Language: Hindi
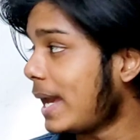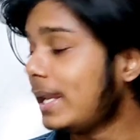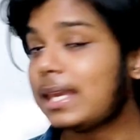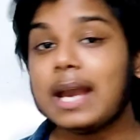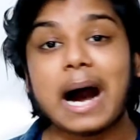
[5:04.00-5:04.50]

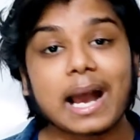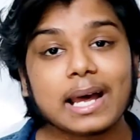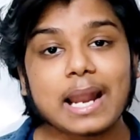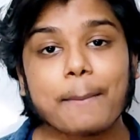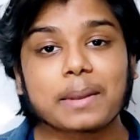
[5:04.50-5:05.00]
यानी कि
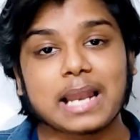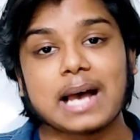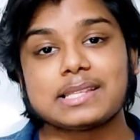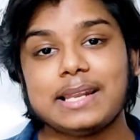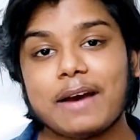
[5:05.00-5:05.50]
अगर आप
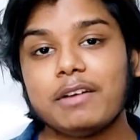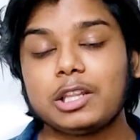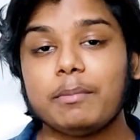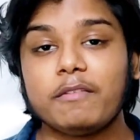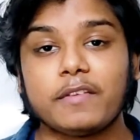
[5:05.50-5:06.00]
क्लास
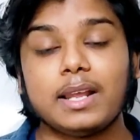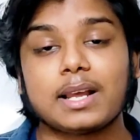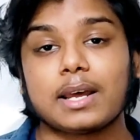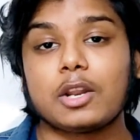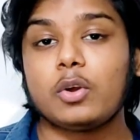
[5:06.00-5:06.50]
इलेवंथ में फेल
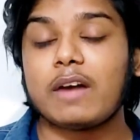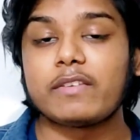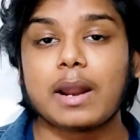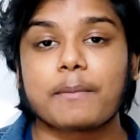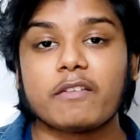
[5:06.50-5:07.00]
कर रहे हो या
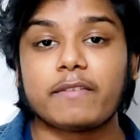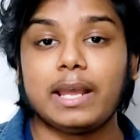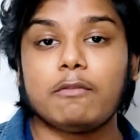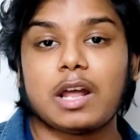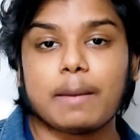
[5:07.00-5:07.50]
फिर आपका
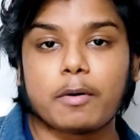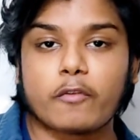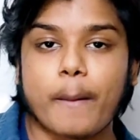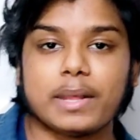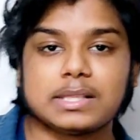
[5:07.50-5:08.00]
फेल वाला
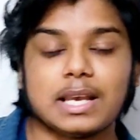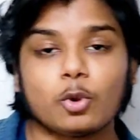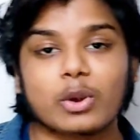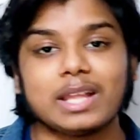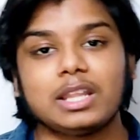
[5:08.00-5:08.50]
परफॉर्मेंस है
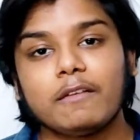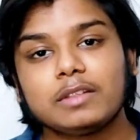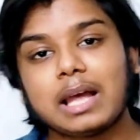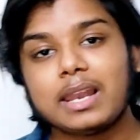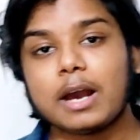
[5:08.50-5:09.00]
तो केंद्रीय
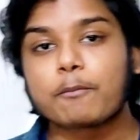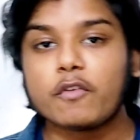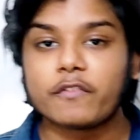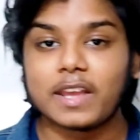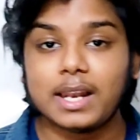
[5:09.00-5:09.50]
विद्यालय
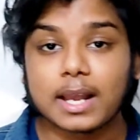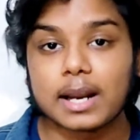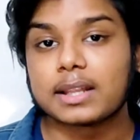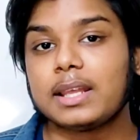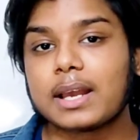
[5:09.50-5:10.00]
आपको फेल
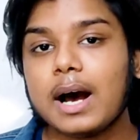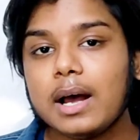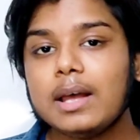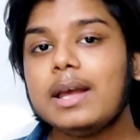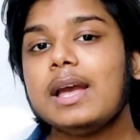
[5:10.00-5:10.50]
कर देगा
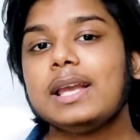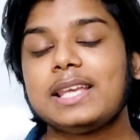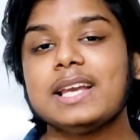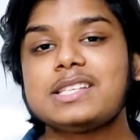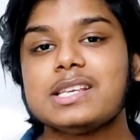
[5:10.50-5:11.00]

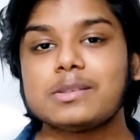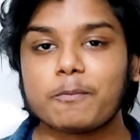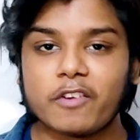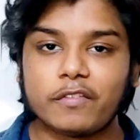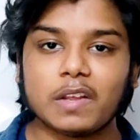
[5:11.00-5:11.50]
ये चीज़
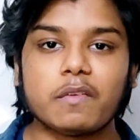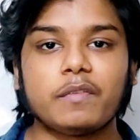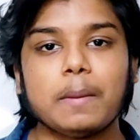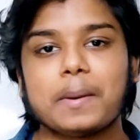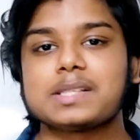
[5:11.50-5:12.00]

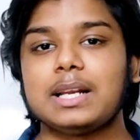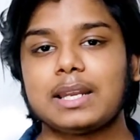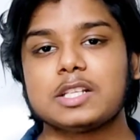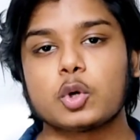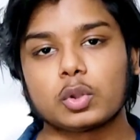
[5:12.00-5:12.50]
50-50
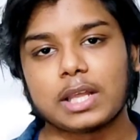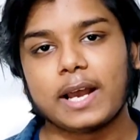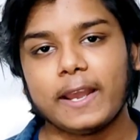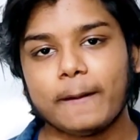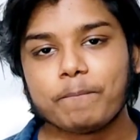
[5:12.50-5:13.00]
परसेंटेज होता
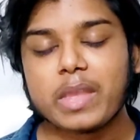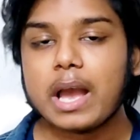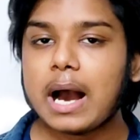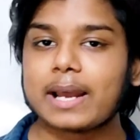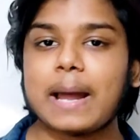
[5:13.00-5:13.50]
है
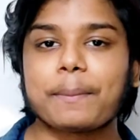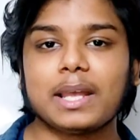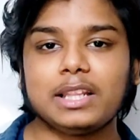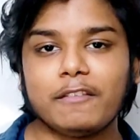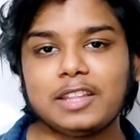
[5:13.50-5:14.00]
अगर आप
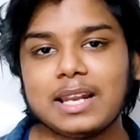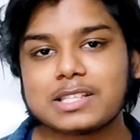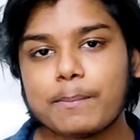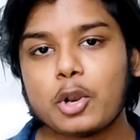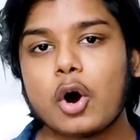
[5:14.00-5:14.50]
केंद्रीय विद्यालय
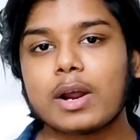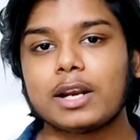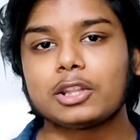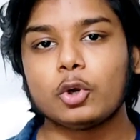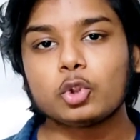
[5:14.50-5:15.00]
से बिलोंग
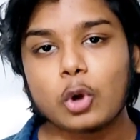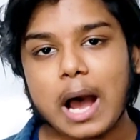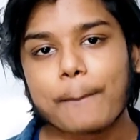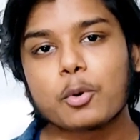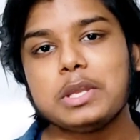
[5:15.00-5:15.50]
करते हो तो
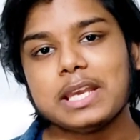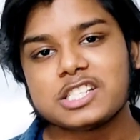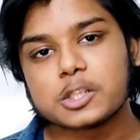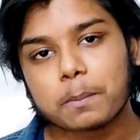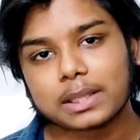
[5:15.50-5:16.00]
आपको ये
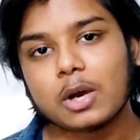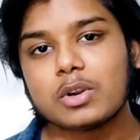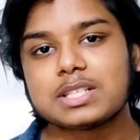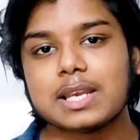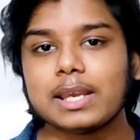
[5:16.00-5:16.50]
चीज़ पता
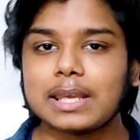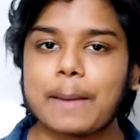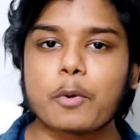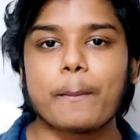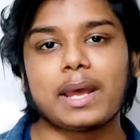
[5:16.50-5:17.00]
होना चाहिए कि
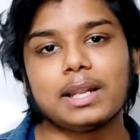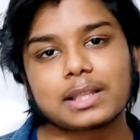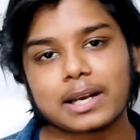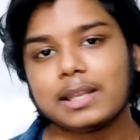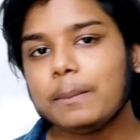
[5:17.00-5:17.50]
आपको
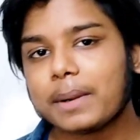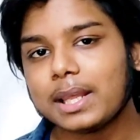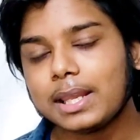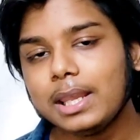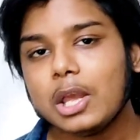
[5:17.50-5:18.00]
मेहनत करनी
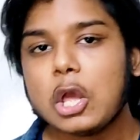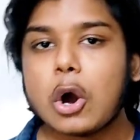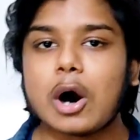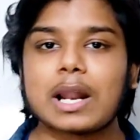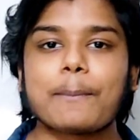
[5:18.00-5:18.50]
पड़ेगी
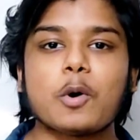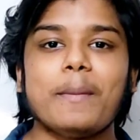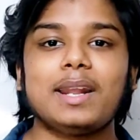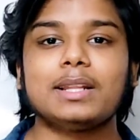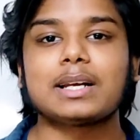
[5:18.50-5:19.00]
और आपको
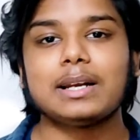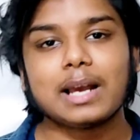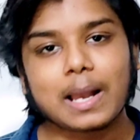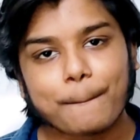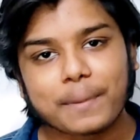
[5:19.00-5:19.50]
मेहनत
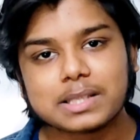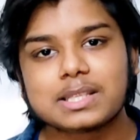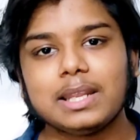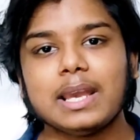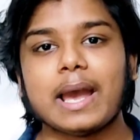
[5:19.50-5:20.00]
करना
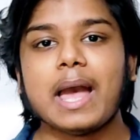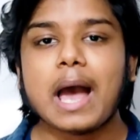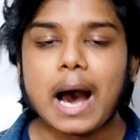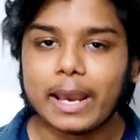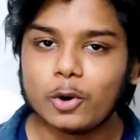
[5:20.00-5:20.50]
कंपलसरी है
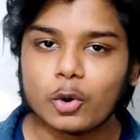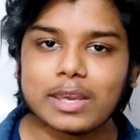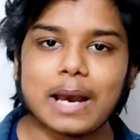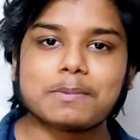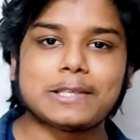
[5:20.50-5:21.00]
आई नो
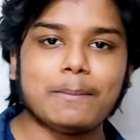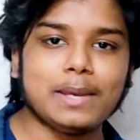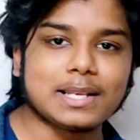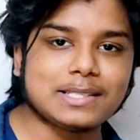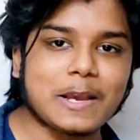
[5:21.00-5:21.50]
कि आप सी
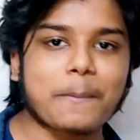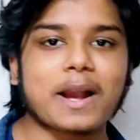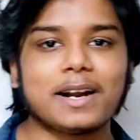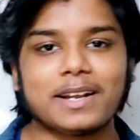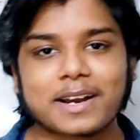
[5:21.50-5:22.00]
बी एस आपका
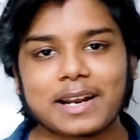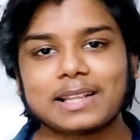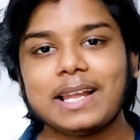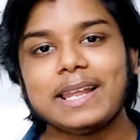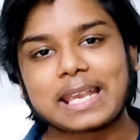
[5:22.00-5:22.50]
कंडक्ट
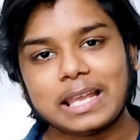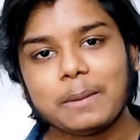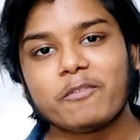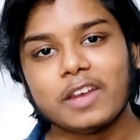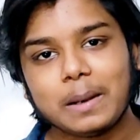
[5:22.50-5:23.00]
कराता है
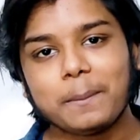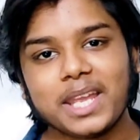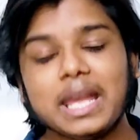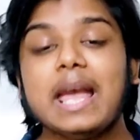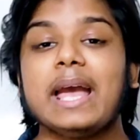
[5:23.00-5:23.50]
लेकिन फिर भी